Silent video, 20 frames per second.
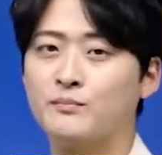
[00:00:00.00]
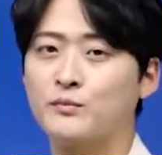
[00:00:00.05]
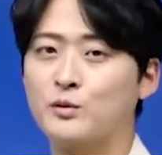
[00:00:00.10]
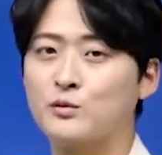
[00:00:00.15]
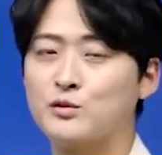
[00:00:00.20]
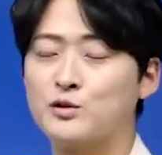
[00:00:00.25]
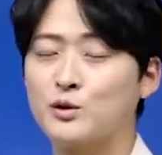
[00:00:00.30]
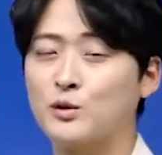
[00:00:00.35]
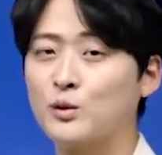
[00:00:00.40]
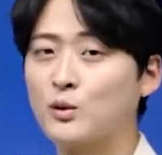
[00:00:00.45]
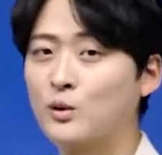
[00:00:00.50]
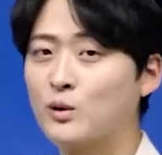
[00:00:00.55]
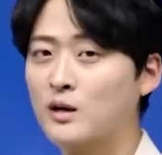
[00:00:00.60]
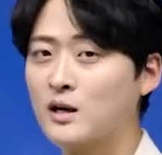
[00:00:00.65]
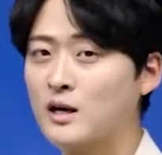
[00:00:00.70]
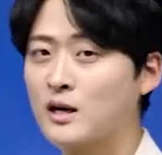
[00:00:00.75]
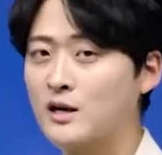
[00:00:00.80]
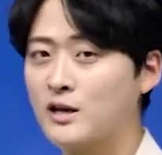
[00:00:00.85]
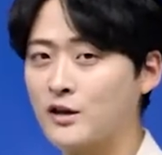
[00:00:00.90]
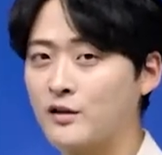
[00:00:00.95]
이런 식으로
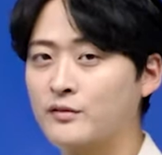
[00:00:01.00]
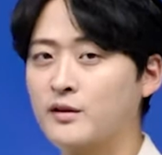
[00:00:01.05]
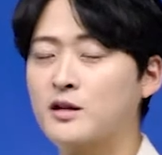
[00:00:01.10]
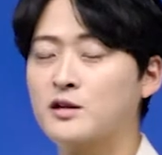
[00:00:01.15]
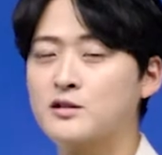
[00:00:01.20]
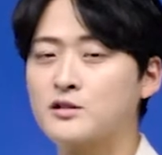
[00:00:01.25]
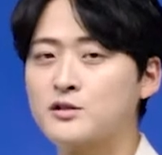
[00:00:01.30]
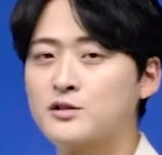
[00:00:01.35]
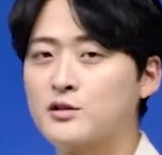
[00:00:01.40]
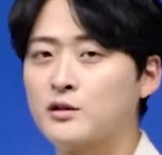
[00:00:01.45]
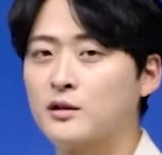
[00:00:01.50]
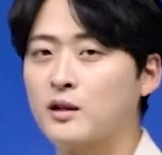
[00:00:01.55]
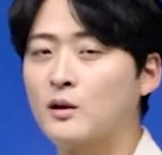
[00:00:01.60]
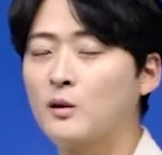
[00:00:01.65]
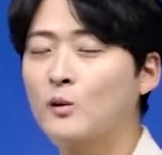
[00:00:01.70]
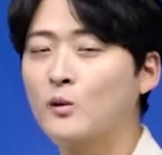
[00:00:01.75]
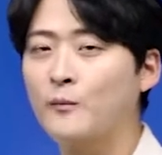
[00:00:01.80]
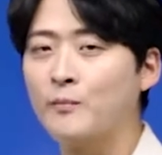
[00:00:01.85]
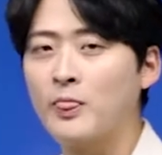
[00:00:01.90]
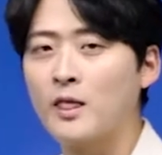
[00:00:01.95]
연계를 지으셔야
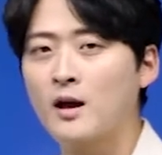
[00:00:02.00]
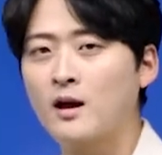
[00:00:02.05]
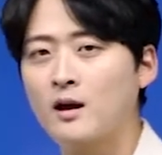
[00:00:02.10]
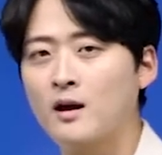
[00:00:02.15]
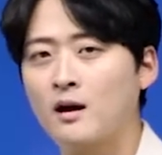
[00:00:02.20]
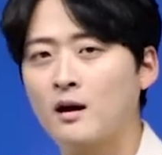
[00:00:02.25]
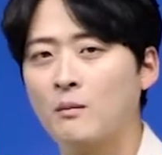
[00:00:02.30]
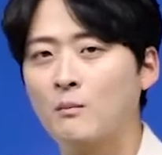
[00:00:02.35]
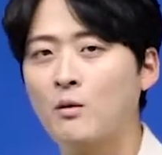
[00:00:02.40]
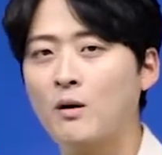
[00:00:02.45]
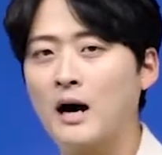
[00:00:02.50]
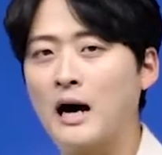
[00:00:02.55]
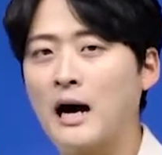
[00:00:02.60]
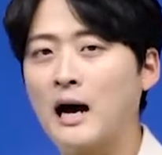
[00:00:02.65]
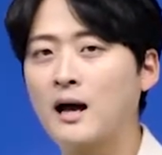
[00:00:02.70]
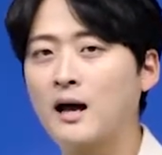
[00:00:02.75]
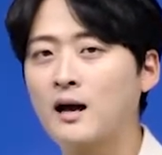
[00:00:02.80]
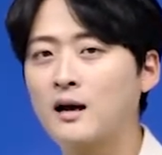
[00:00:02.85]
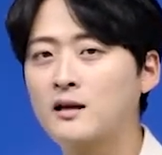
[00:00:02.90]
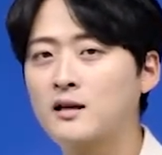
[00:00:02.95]
되고 뭐
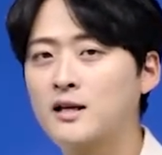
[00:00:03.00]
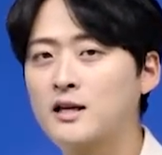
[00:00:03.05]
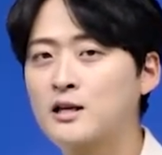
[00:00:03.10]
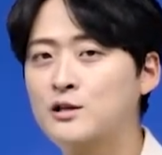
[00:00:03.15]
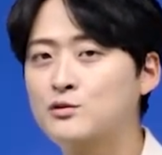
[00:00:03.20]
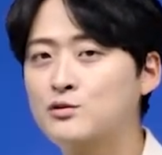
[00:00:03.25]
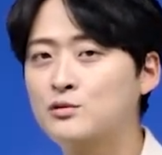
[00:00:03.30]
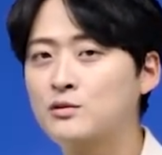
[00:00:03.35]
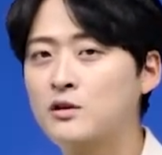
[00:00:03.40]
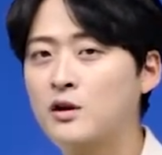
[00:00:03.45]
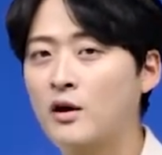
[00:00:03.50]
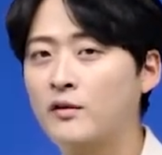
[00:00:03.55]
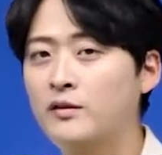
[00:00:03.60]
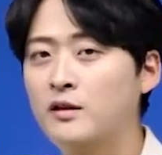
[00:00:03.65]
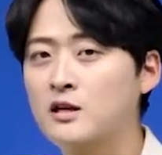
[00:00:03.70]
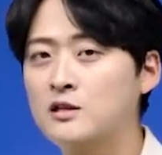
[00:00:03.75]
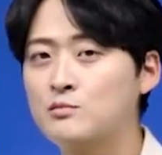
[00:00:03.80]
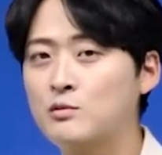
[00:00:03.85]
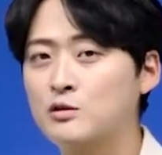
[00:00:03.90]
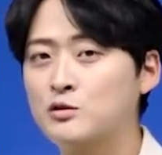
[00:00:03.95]
아까 이중
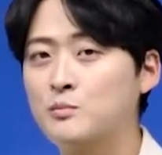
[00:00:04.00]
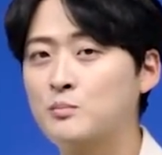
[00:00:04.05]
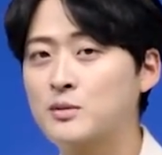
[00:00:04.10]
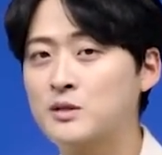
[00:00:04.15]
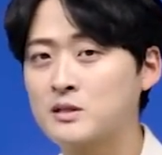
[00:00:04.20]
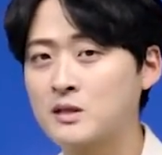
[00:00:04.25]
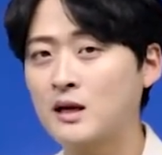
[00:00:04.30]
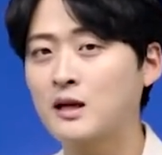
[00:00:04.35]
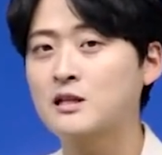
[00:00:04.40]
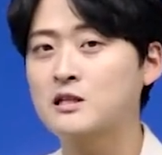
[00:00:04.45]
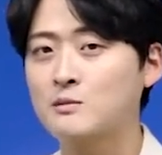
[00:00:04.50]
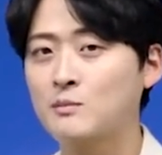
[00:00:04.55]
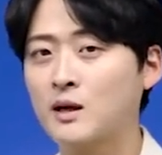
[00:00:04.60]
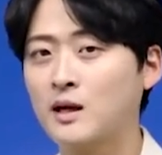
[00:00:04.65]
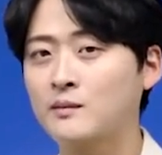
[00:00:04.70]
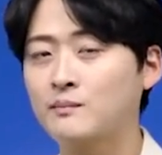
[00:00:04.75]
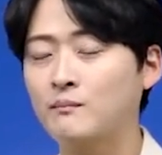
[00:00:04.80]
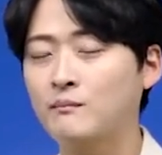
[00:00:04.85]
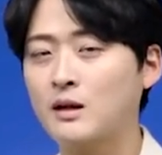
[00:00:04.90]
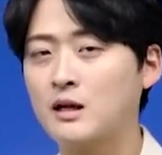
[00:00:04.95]
연계 중과 좀
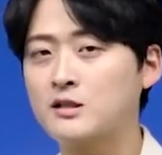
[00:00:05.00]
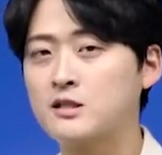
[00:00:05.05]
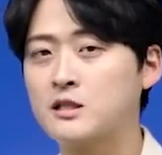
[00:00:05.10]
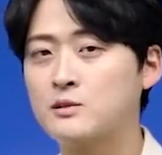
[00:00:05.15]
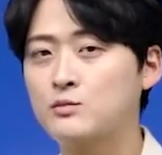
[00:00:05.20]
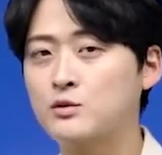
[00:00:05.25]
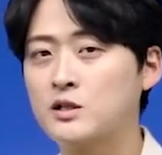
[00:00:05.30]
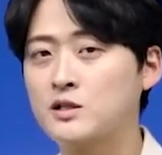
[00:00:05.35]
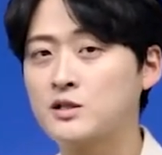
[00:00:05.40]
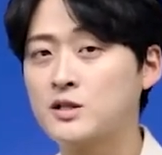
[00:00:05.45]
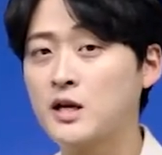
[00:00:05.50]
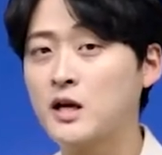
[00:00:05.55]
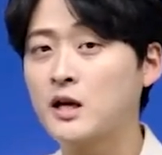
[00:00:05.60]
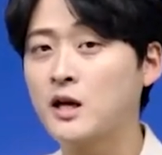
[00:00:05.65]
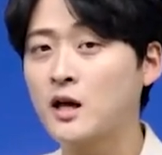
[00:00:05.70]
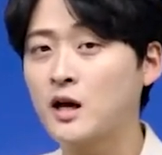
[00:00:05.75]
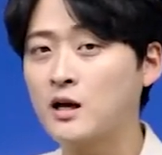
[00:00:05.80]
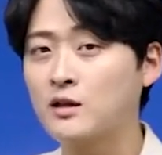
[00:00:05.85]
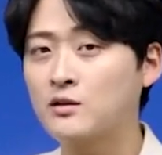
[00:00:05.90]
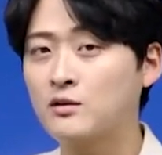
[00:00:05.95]
비슷하겠지만 지문이
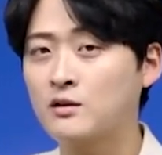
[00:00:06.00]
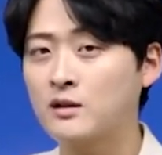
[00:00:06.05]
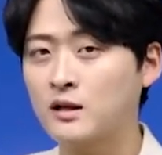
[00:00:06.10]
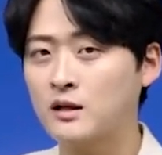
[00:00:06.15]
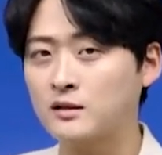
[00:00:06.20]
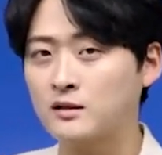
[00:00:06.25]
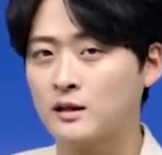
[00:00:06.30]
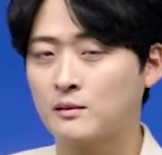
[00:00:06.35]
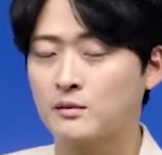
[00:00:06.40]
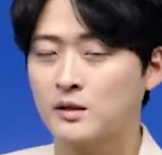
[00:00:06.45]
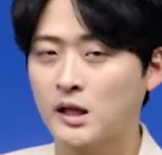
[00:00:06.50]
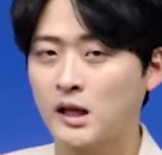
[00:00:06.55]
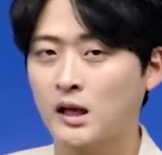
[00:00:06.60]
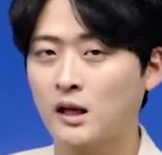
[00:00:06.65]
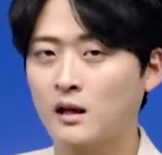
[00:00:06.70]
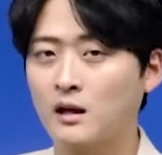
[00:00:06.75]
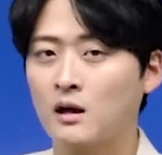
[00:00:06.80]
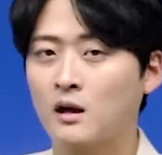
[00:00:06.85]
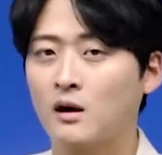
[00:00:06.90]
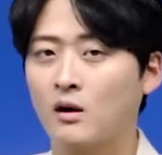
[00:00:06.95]
세개가 늘어나기
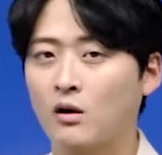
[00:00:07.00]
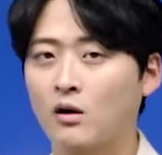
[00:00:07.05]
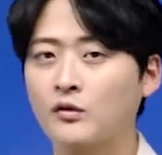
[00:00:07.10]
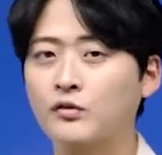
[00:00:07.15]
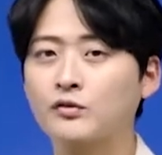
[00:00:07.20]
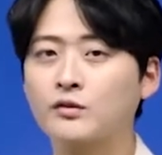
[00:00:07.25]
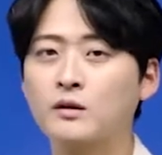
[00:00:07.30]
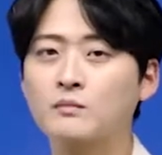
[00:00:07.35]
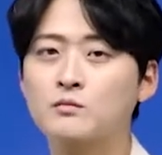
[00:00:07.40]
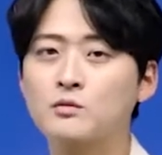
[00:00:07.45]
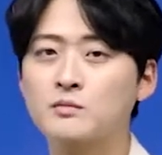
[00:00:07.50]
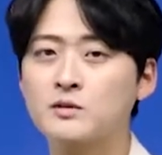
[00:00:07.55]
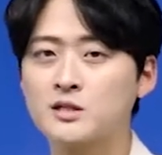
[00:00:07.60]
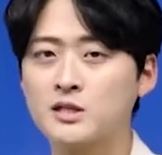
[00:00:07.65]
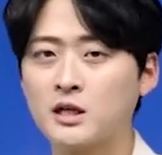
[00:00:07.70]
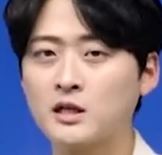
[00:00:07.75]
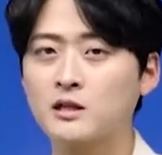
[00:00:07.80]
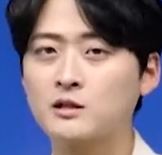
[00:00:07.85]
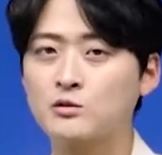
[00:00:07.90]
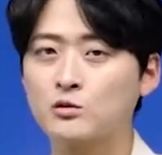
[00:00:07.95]
때문에 어떤 부분을
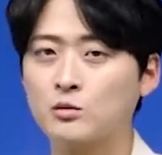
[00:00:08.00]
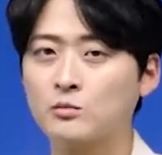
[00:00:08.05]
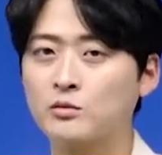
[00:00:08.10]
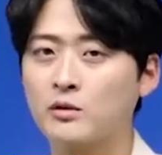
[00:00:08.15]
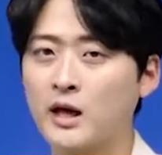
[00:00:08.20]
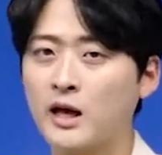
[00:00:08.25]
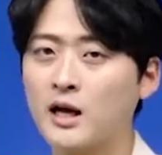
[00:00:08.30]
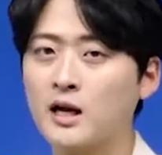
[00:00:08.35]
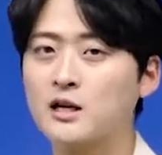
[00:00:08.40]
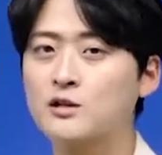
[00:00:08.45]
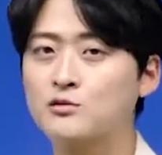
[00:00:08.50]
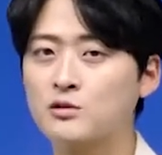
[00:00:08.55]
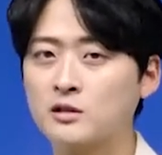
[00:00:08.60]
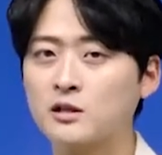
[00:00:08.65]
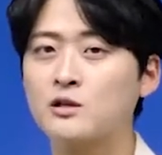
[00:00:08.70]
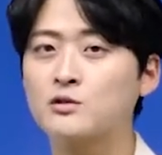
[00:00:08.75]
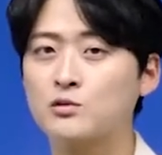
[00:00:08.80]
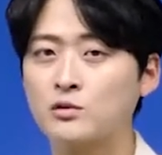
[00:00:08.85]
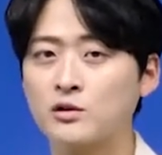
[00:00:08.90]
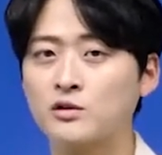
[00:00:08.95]
찾을 조금 더 헷갈릴 수
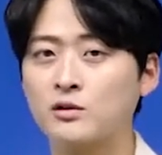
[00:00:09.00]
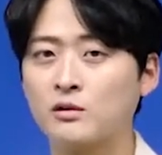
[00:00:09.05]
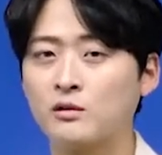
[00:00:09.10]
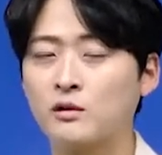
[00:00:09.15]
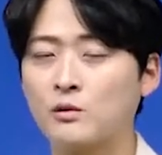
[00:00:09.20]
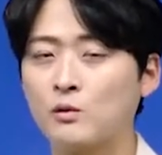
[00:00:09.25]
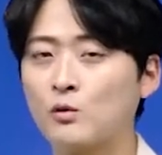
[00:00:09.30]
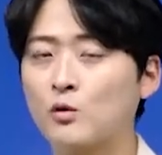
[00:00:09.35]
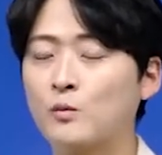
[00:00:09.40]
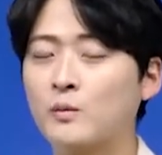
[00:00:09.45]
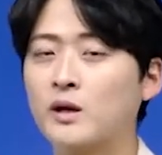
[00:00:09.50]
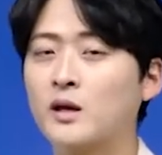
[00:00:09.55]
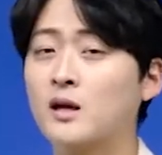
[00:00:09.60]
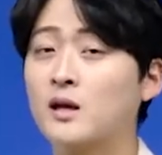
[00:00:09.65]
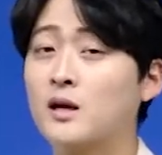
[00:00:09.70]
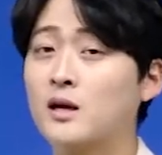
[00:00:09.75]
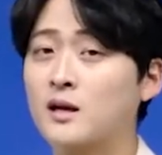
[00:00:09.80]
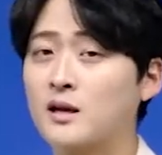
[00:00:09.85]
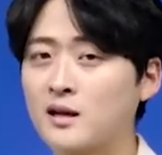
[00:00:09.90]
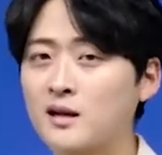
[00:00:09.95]
있다는 소리죠. 그러니까 꼼꼼히
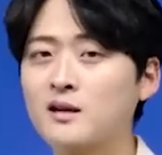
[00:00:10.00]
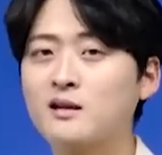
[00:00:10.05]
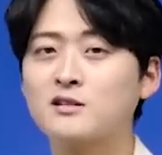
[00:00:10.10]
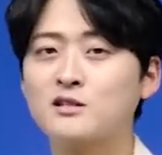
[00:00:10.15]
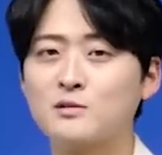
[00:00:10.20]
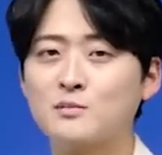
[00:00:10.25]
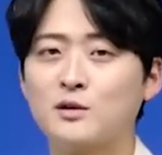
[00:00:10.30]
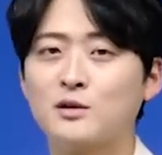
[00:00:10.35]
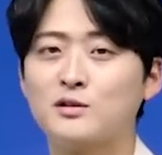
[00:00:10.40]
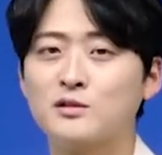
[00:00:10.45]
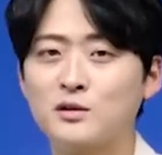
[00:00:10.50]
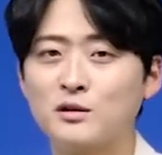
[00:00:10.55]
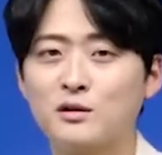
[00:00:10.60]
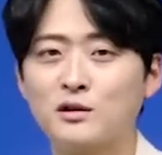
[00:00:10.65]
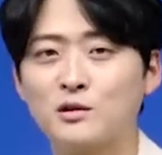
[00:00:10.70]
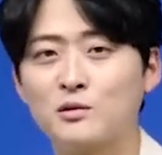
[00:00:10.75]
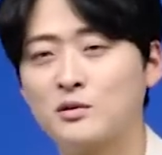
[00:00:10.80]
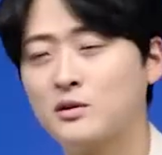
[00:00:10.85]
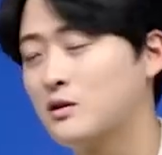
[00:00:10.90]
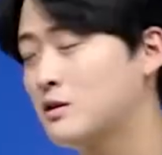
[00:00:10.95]
읽으시면서
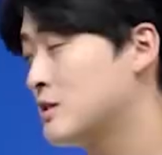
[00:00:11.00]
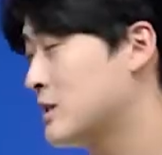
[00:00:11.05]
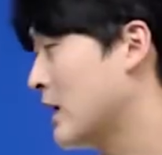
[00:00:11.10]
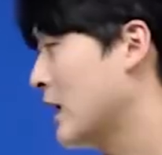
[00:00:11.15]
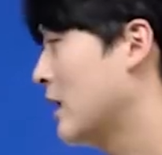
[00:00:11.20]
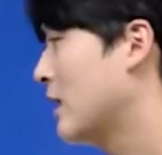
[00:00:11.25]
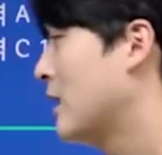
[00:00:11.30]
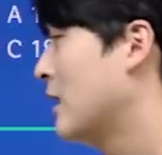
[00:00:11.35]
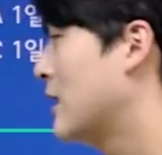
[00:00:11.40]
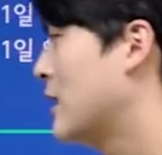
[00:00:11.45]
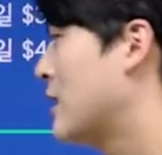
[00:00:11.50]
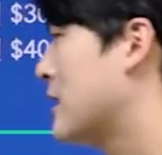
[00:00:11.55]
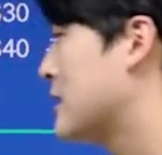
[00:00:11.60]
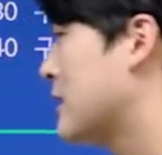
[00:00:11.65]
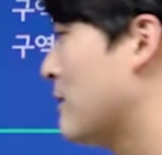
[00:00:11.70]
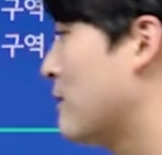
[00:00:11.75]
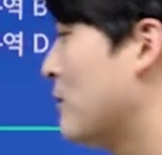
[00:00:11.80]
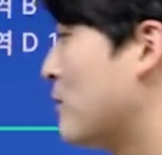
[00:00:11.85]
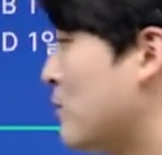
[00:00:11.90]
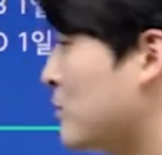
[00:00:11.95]
키워드를 잘
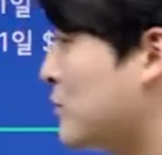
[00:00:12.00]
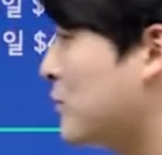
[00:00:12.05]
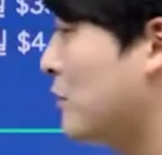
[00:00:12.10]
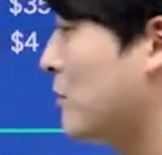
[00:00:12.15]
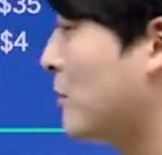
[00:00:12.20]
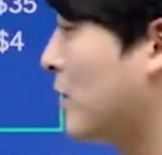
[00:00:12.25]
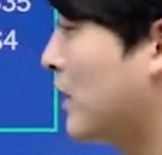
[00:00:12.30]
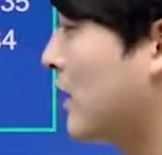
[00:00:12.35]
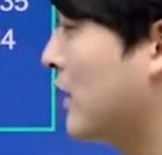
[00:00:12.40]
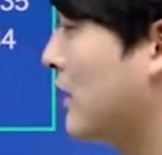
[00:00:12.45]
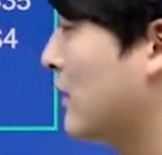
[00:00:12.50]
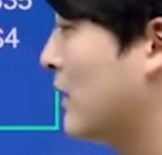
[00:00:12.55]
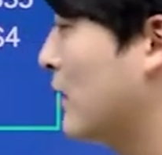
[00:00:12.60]
잡아보셔야 됩니다.